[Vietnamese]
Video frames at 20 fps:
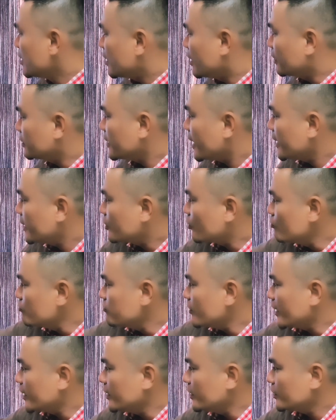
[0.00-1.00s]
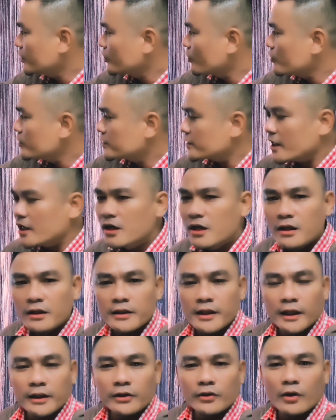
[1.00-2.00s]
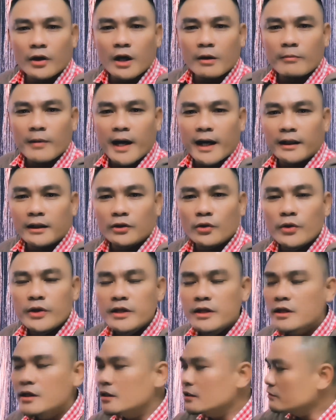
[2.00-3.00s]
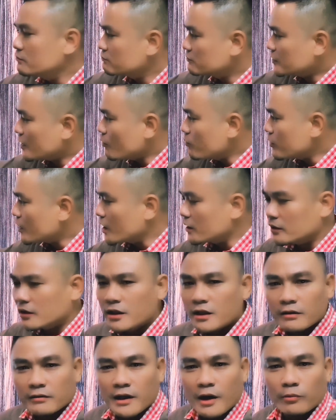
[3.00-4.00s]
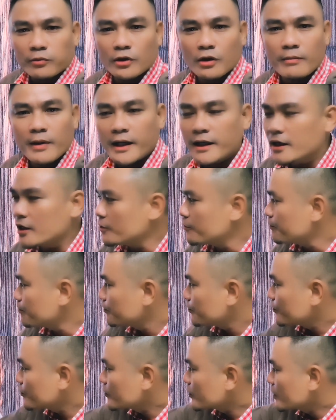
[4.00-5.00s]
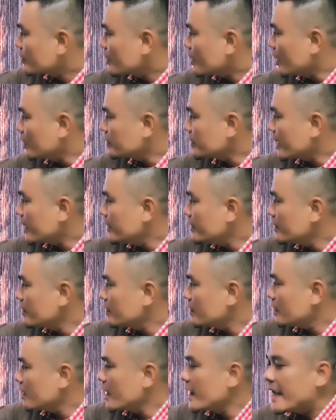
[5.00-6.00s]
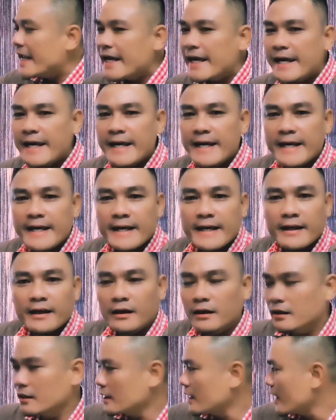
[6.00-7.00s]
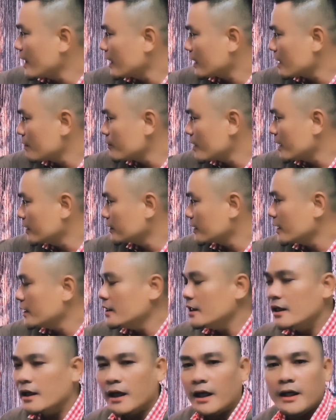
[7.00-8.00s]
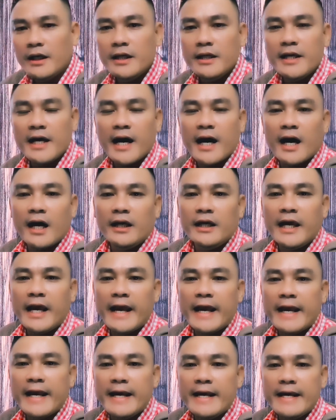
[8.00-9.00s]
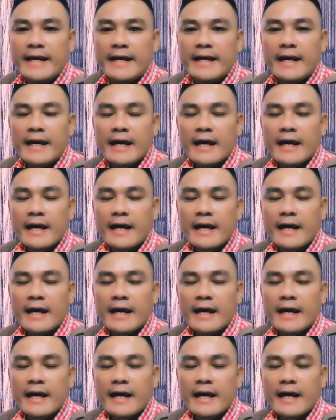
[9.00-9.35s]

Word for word: Ở đây cũng vậy, tôi sẽ hướng dẫn cho các bạn, tuy nhiên không cần thiết đọc cho máy đâu. Ở đây đó, he là các bạn thấy là y dài, he.